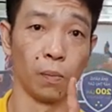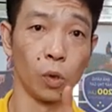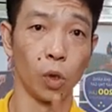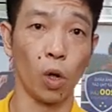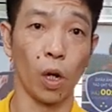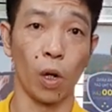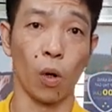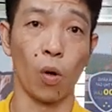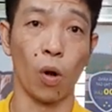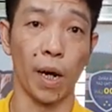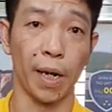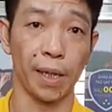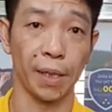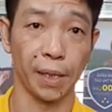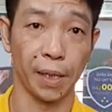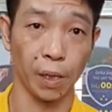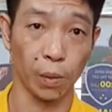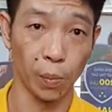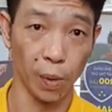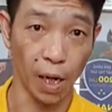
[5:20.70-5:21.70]
đòi hỏi
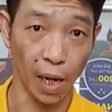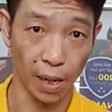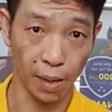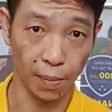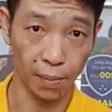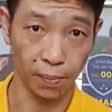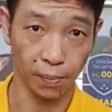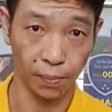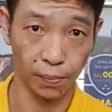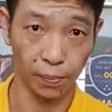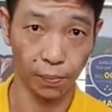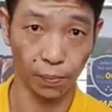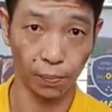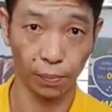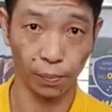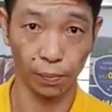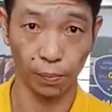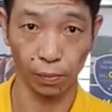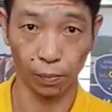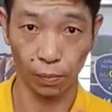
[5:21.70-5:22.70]
thì không được,
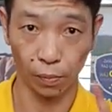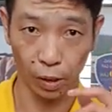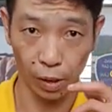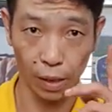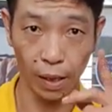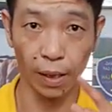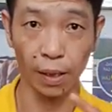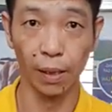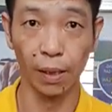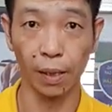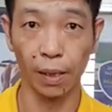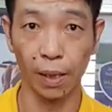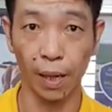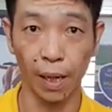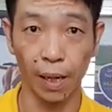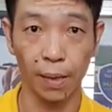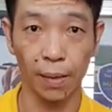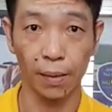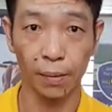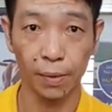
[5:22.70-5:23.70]
xin thì
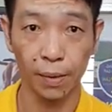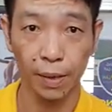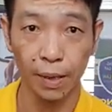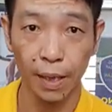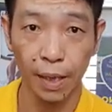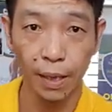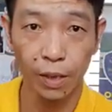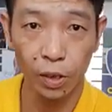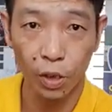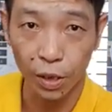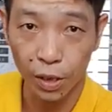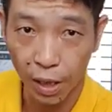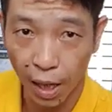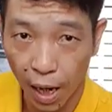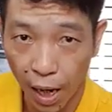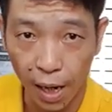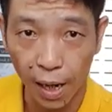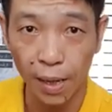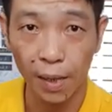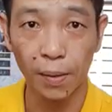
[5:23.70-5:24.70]
được, xin rồi
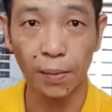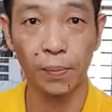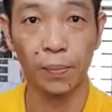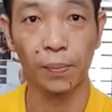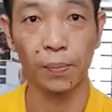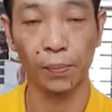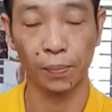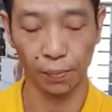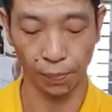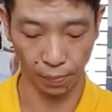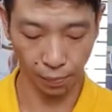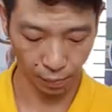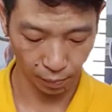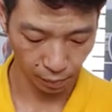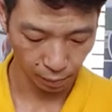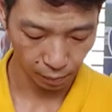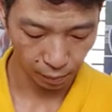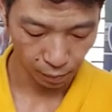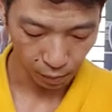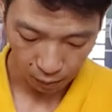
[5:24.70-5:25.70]
chờ.
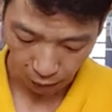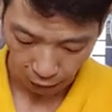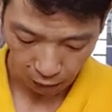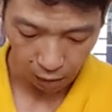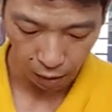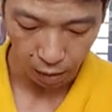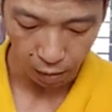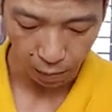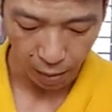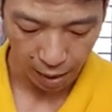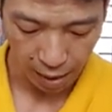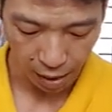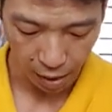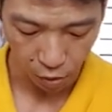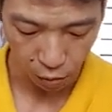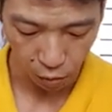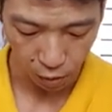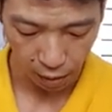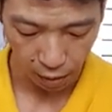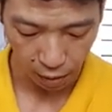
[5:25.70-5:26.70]
Từ bé
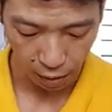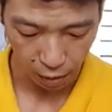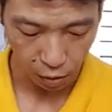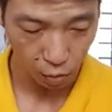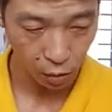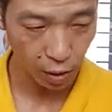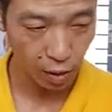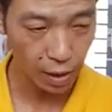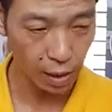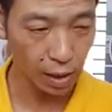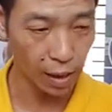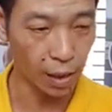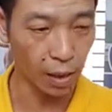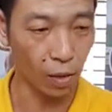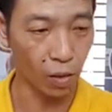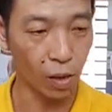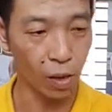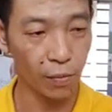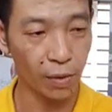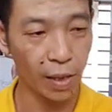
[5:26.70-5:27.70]
luôn là chúng nó sẽ
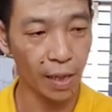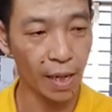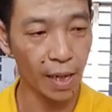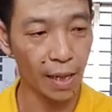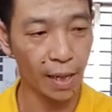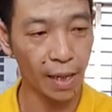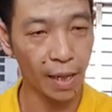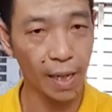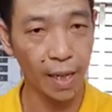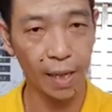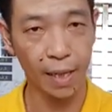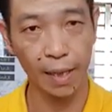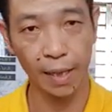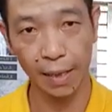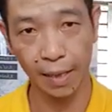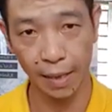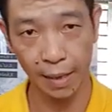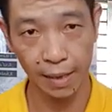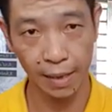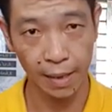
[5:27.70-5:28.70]
hiểu cái vấn đề đấy ngay.
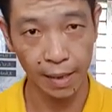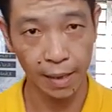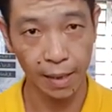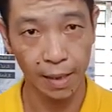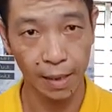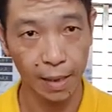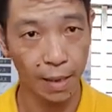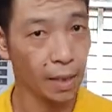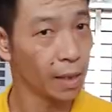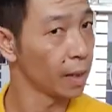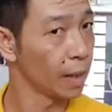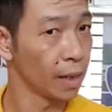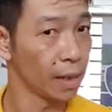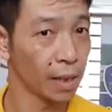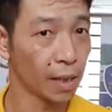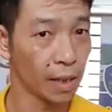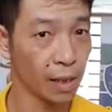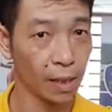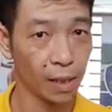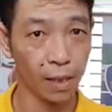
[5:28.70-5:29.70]
Đấy,
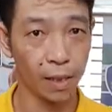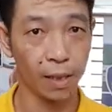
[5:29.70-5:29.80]
nhìn này,